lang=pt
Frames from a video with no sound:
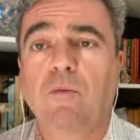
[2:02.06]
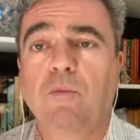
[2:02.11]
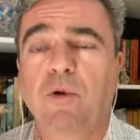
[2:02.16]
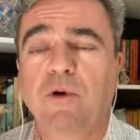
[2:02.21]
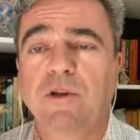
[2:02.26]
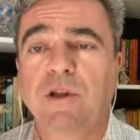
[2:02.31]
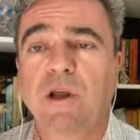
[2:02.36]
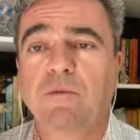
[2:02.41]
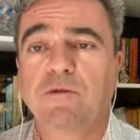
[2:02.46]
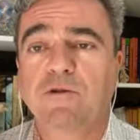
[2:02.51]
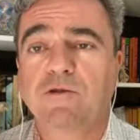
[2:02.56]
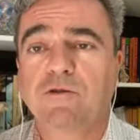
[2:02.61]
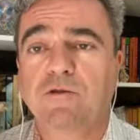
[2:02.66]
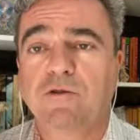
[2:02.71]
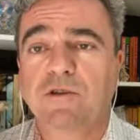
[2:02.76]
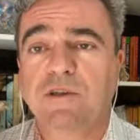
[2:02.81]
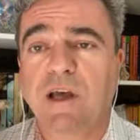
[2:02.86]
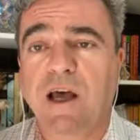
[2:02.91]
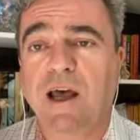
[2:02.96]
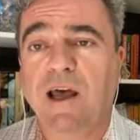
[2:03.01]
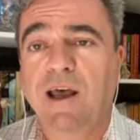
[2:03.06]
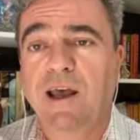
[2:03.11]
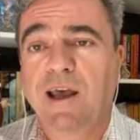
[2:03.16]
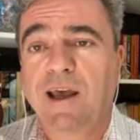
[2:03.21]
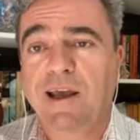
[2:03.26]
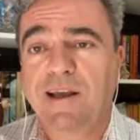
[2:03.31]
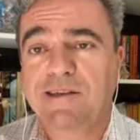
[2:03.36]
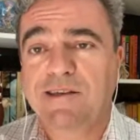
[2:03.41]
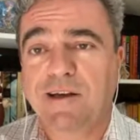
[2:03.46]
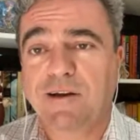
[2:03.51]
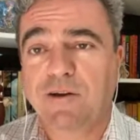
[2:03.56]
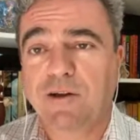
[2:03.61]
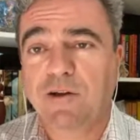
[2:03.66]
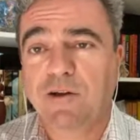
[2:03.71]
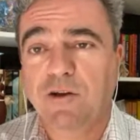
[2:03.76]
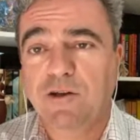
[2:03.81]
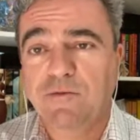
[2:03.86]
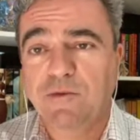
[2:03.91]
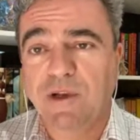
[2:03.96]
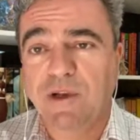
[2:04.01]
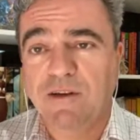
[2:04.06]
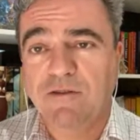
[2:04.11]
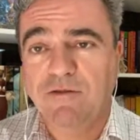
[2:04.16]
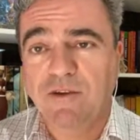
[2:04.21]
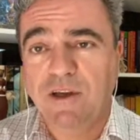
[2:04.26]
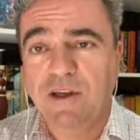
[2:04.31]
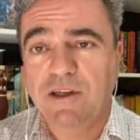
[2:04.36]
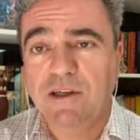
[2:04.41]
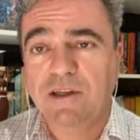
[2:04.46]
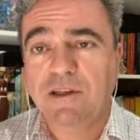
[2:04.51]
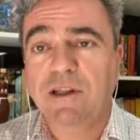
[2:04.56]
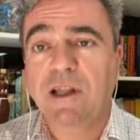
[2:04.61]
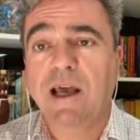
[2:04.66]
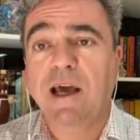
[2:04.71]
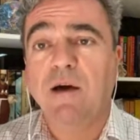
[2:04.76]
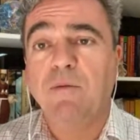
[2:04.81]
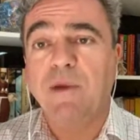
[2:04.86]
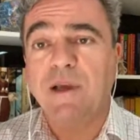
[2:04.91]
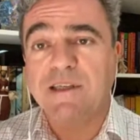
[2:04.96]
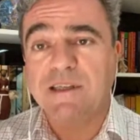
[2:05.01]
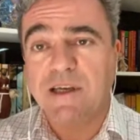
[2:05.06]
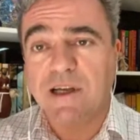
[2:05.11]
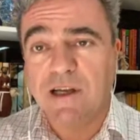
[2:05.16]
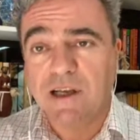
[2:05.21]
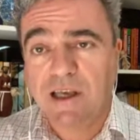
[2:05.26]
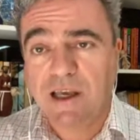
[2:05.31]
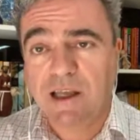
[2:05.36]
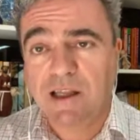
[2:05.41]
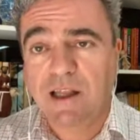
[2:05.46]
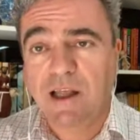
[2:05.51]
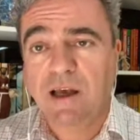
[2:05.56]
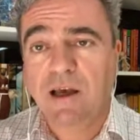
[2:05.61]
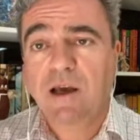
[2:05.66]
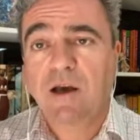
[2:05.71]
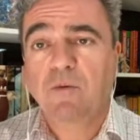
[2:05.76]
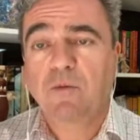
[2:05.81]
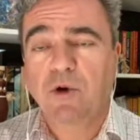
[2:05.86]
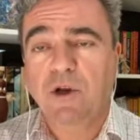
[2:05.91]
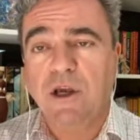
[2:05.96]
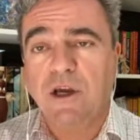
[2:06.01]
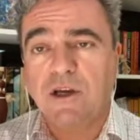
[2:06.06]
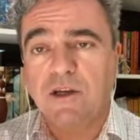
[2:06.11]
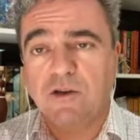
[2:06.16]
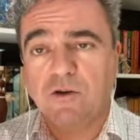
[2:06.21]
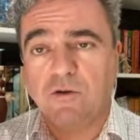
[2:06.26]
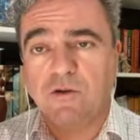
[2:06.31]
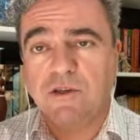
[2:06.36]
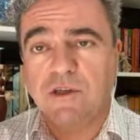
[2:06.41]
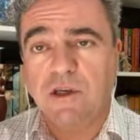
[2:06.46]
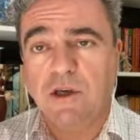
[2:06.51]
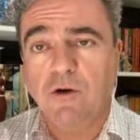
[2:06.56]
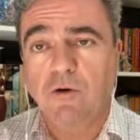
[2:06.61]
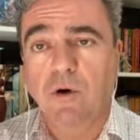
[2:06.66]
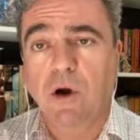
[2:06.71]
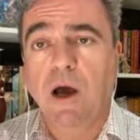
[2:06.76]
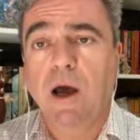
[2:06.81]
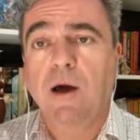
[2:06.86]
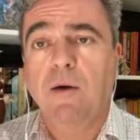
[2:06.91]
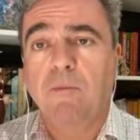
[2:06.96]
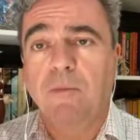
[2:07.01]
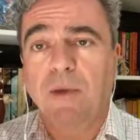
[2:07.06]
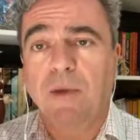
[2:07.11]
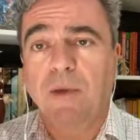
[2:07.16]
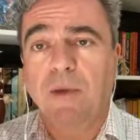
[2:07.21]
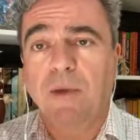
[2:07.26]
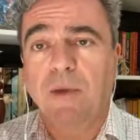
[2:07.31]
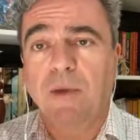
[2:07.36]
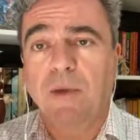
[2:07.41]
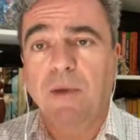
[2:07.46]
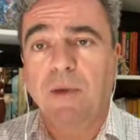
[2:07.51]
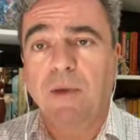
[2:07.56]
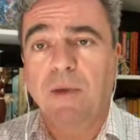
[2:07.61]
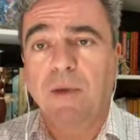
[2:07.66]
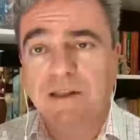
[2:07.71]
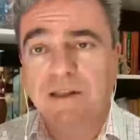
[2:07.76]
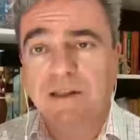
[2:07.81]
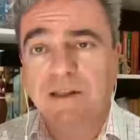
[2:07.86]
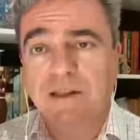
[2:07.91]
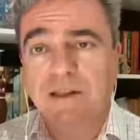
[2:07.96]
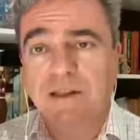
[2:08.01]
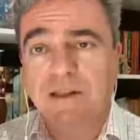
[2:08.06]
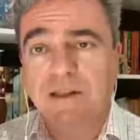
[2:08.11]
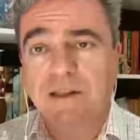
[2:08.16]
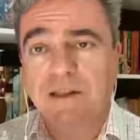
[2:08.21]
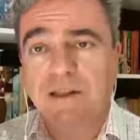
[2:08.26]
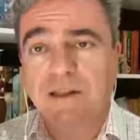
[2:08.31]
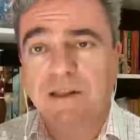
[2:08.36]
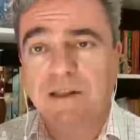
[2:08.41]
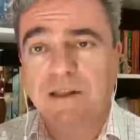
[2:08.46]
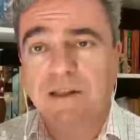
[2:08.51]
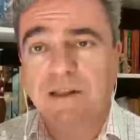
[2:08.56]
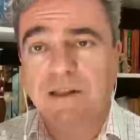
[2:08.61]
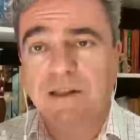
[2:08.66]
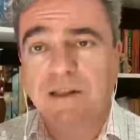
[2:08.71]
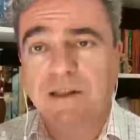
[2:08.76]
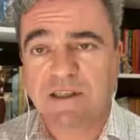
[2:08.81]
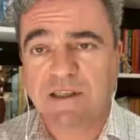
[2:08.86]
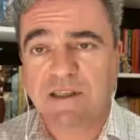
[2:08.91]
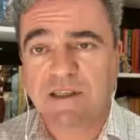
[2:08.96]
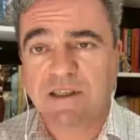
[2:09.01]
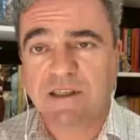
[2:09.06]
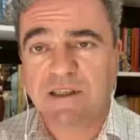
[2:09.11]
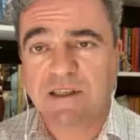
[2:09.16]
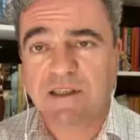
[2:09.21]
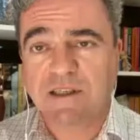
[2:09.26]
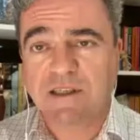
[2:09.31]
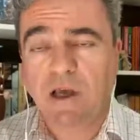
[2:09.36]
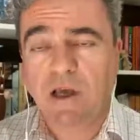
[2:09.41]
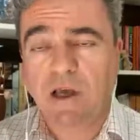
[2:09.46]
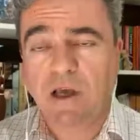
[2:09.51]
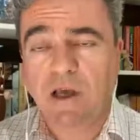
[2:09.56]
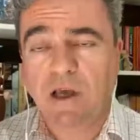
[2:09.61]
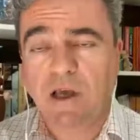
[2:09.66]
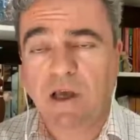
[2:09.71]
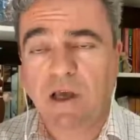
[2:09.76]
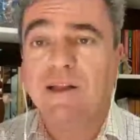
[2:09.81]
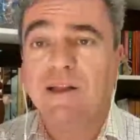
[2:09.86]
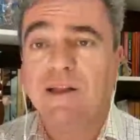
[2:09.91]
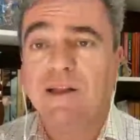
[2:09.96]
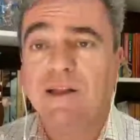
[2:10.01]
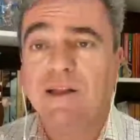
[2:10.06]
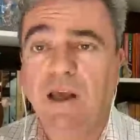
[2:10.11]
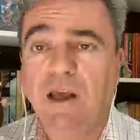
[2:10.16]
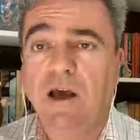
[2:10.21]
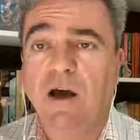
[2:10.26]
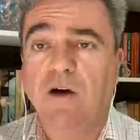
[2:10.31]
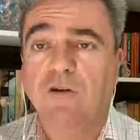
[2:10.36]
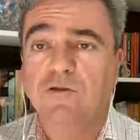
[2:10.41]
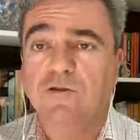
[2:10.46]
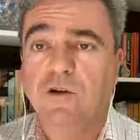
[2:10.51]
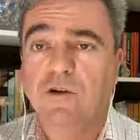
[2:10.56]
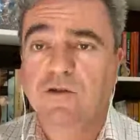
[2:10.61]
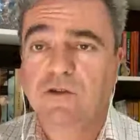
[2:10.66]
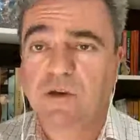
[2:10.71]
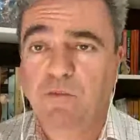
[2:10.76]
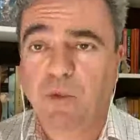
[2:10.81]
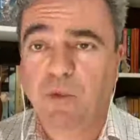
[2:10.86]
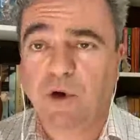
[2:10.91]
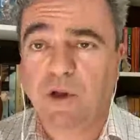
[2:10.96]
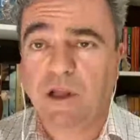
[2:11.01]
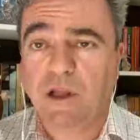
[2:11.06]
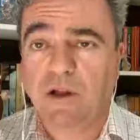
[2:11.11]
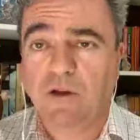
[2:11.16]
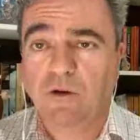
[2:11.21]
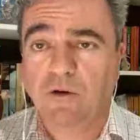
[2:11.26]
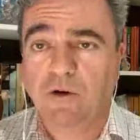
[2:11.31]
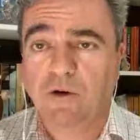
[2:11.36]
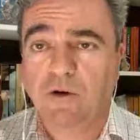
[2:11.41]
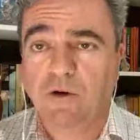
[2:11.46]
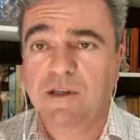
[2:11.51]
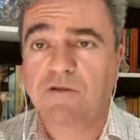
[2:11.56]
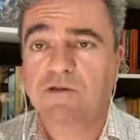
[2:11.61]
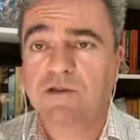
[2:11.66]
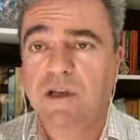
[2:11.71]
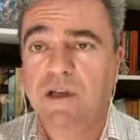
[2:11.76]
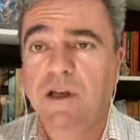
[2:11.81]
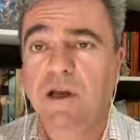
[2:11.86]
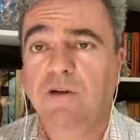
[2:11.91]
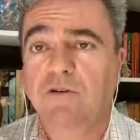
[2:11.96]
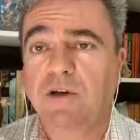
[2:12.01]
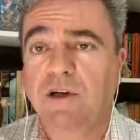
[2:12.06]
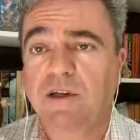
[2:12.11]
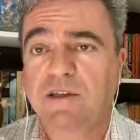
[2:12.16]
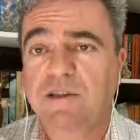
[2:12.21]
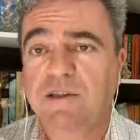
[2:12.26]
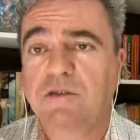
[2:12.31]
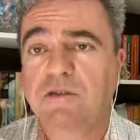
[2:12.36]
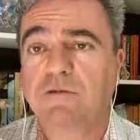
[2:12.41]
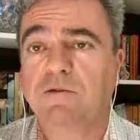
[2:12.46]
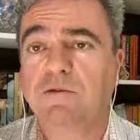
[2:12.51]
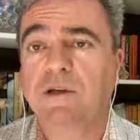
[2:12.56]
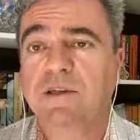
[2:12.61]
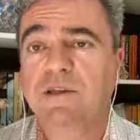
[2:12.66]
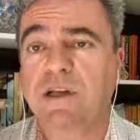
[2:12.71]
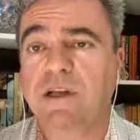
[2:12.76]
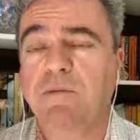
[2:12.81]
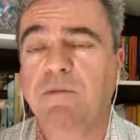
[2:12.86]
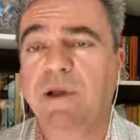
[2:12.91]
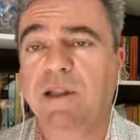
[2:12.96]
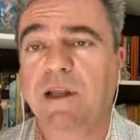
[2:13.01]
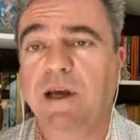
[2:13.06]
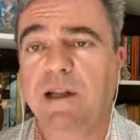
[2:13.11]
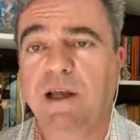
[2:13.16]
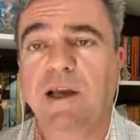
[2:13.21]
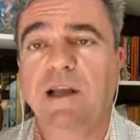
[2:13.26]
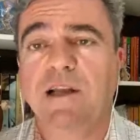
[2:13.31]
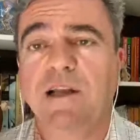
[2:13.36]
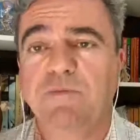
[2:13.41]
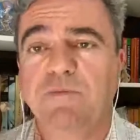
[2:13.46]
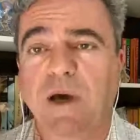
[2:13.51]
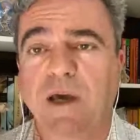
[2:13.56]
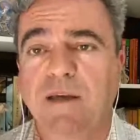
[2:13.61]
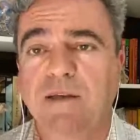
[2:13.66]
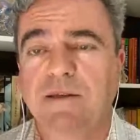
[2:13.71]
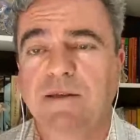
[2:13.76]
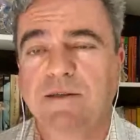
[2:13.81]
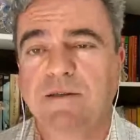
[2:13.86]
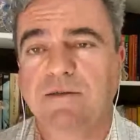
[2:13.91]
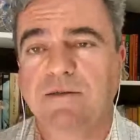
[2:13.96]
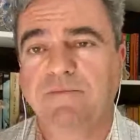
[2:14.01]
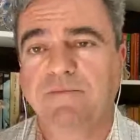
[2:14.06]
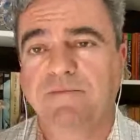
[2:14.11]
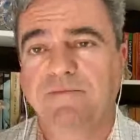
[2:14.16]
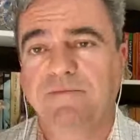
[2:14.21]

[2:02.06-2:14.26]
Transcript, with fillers: podemos cruzar esse ano de 2020 de cabeça erguida, porque a gente conseguiu manter comida na mesa dos brasileiros e a atender aos nossos importadores, auxiliando na segurança alimentar daqueles países.